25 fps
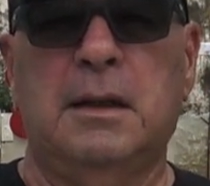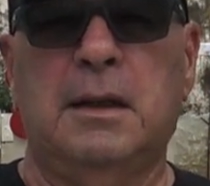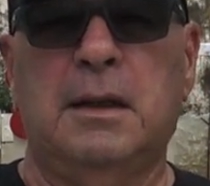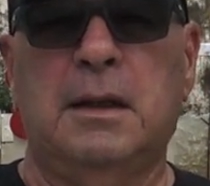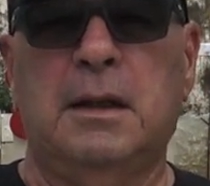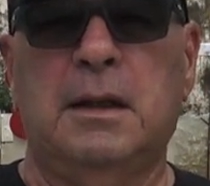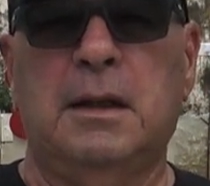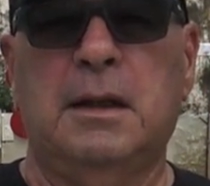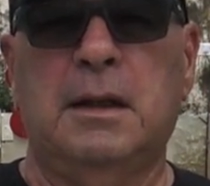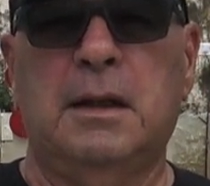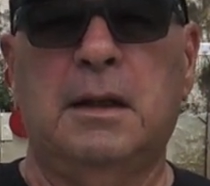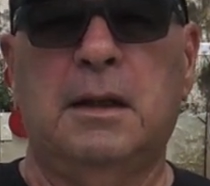
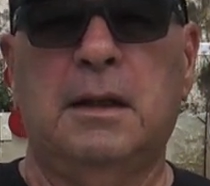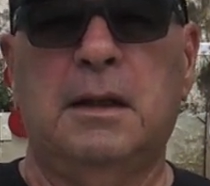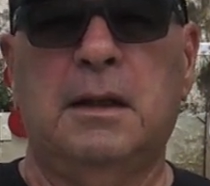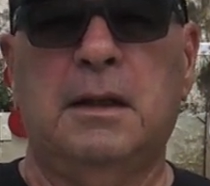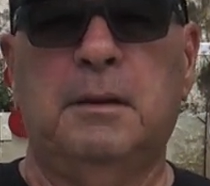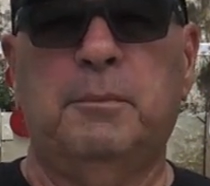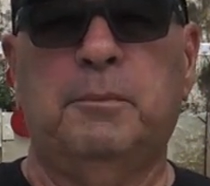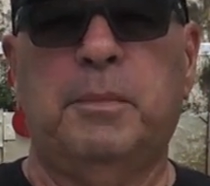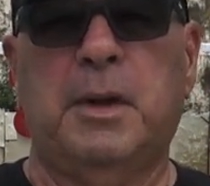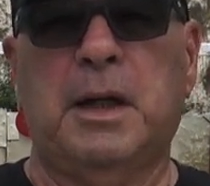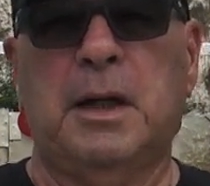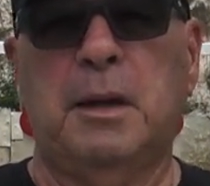eh,
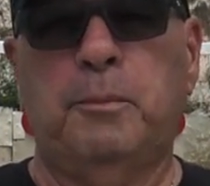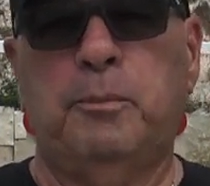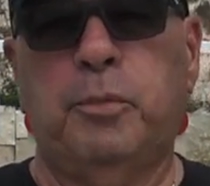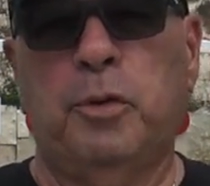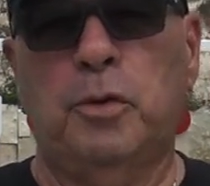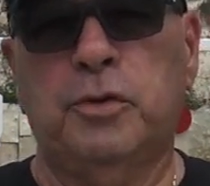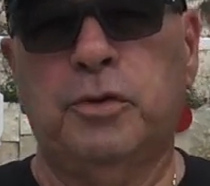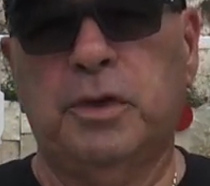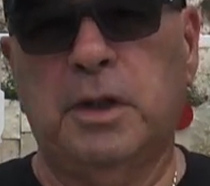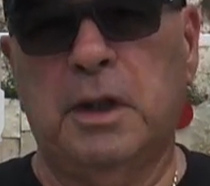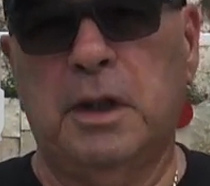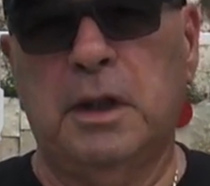para,
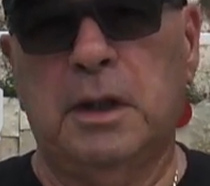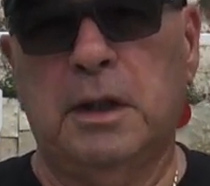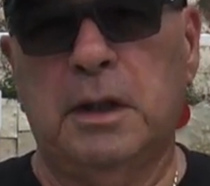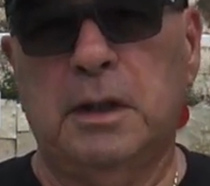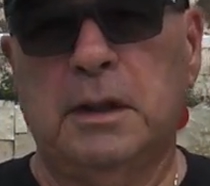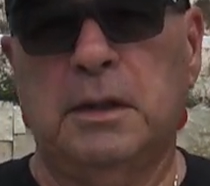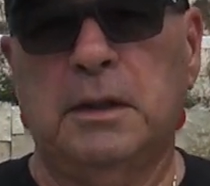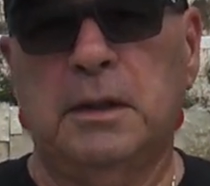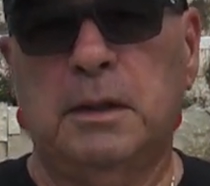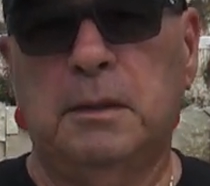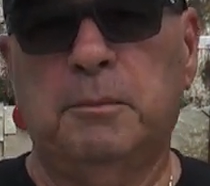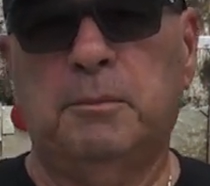
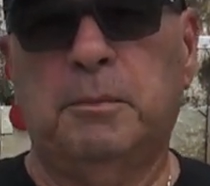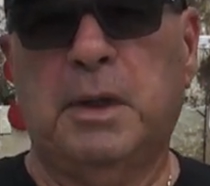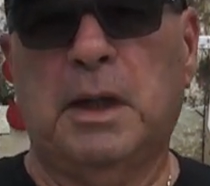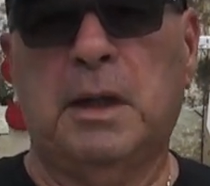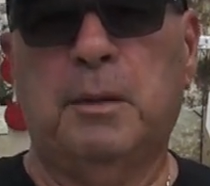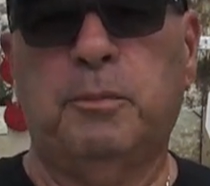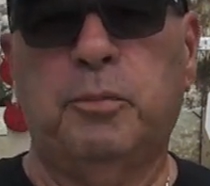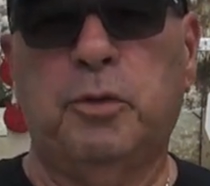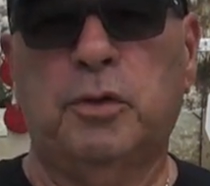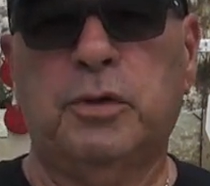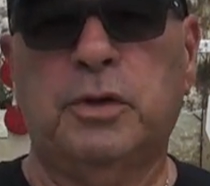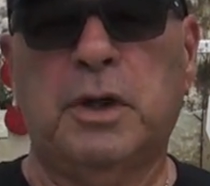
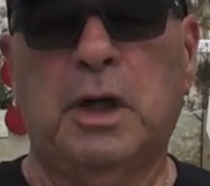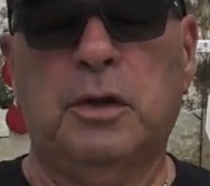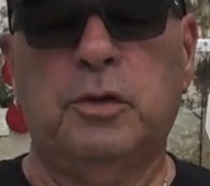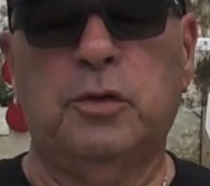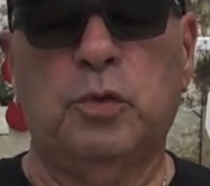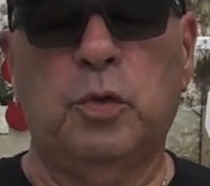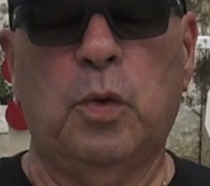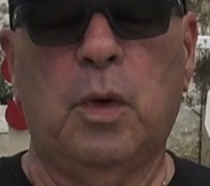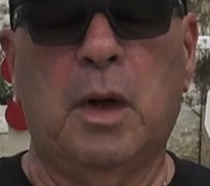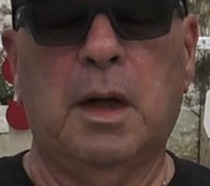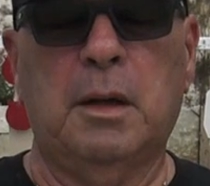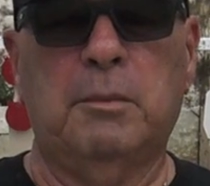portar
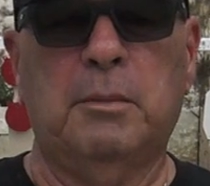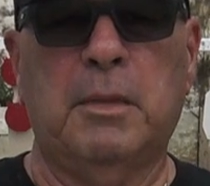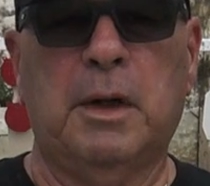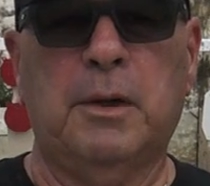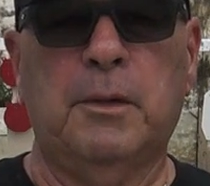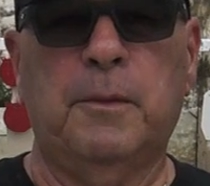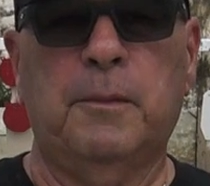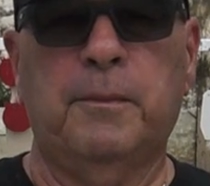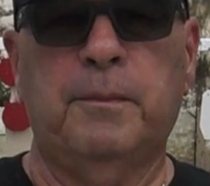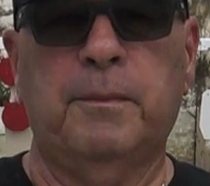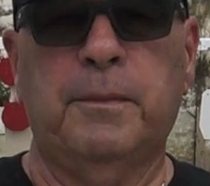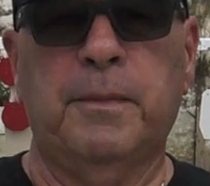tu arma?
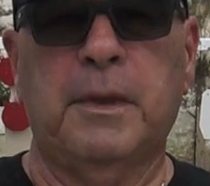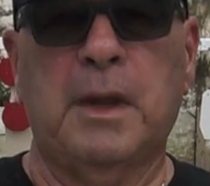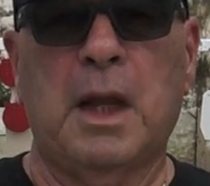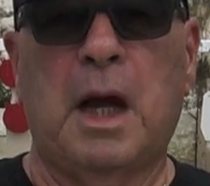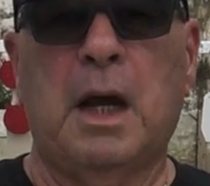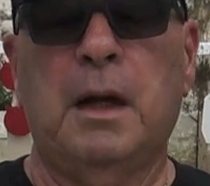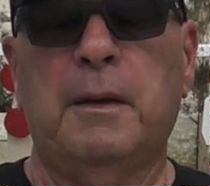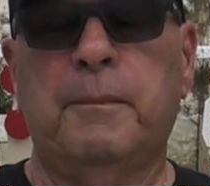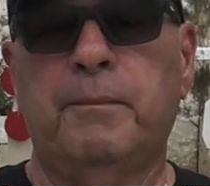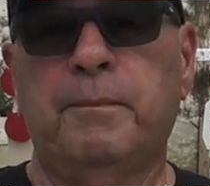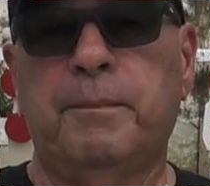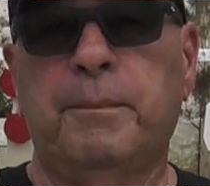¿no?
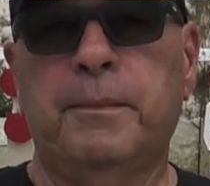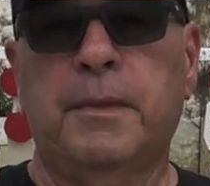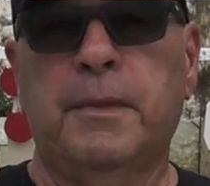Ah,